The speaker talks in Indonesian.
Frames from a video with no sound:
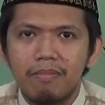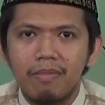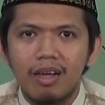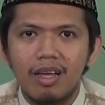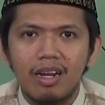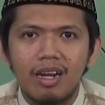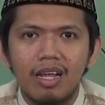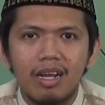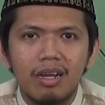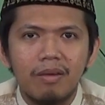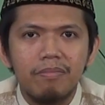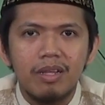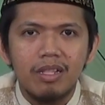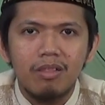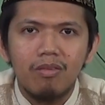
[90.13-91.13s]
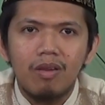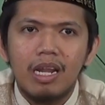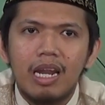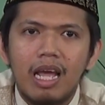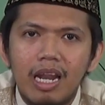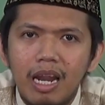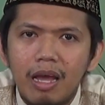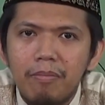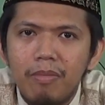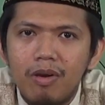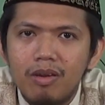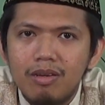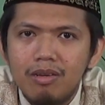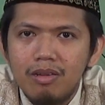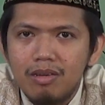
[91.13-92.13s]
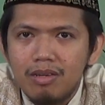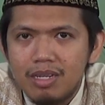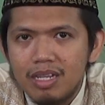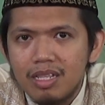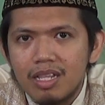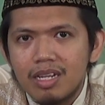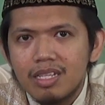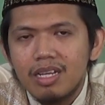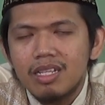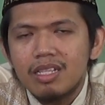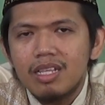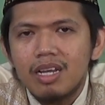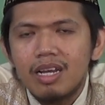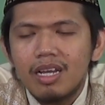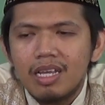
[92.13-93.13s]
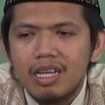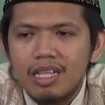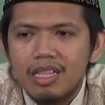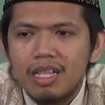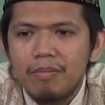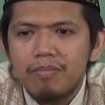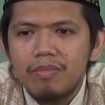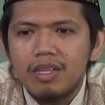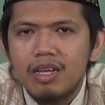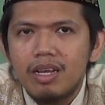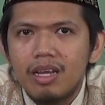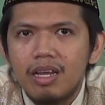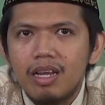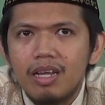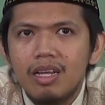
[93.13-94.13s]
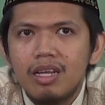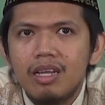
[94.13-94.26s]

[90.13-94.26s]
karena kebetulan anak pondok dan ternyata kitabnya